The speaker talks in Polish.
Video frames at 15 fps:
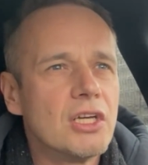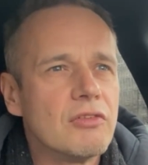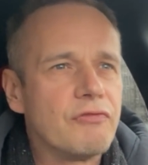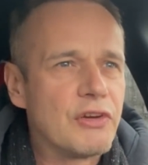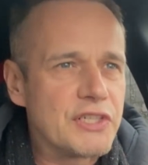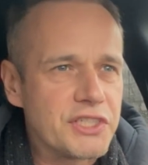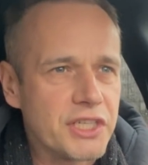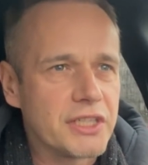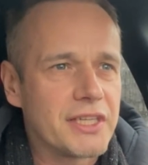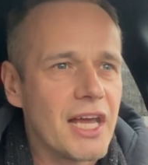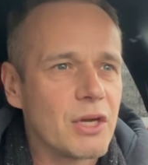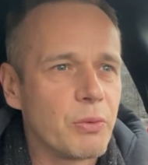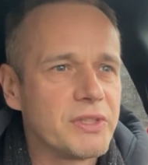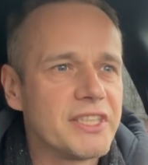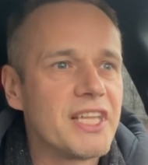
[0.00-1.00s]
wyścig,
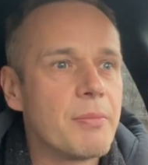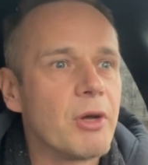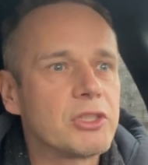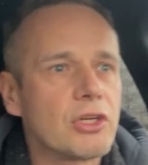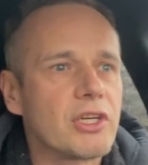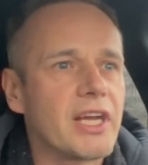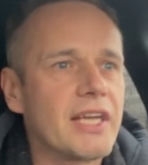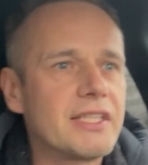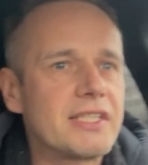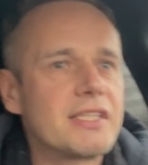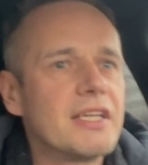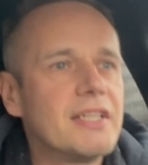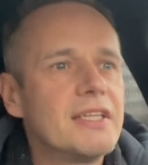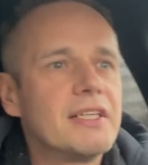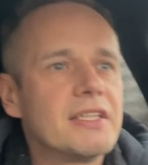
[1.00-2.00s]
tak, we did a motor race,
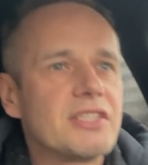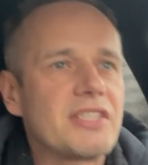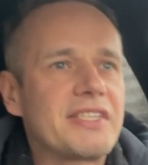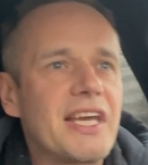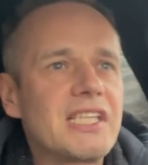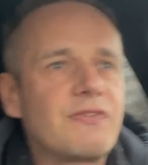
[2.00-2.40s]
zostaje